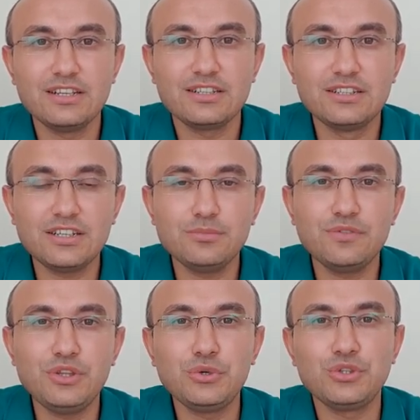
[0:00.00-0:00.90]
grammar
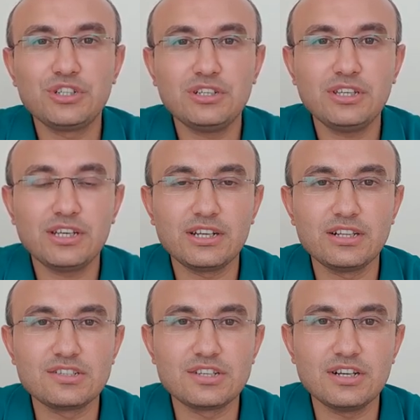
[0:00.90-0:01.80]
videolarının yer
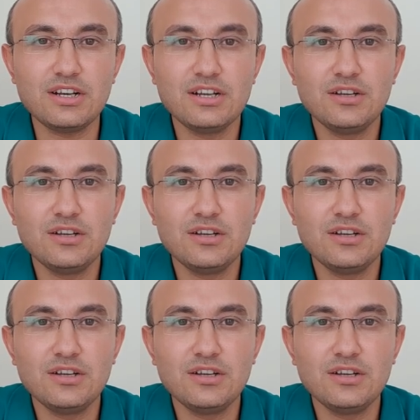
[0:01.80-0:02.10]
alacağı